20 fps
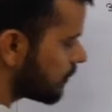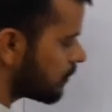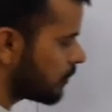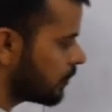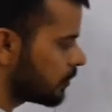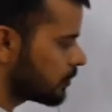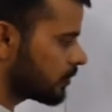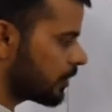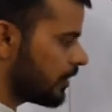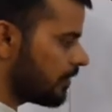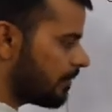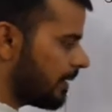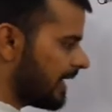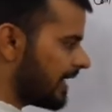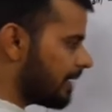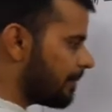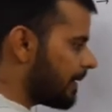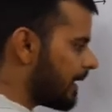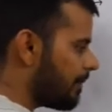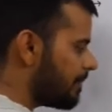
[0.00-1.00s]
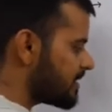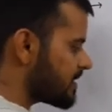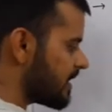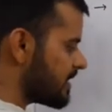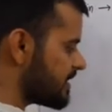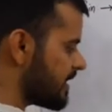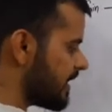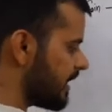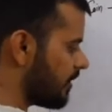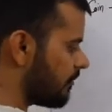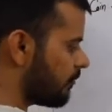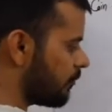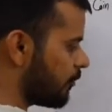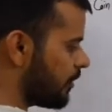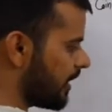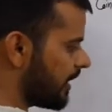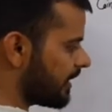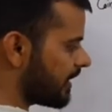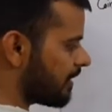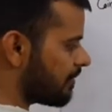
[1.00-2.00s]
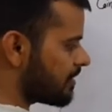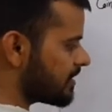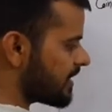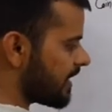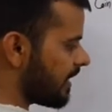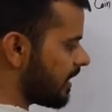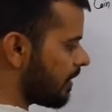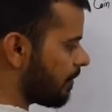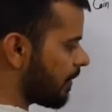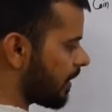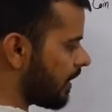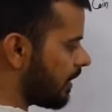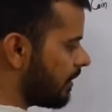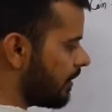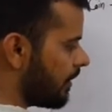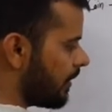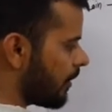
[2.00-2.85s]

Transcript: तो दोस्तों ये मल्टीप्लाई में चला जाएगा फोर ये कितना बन जाएगा आपका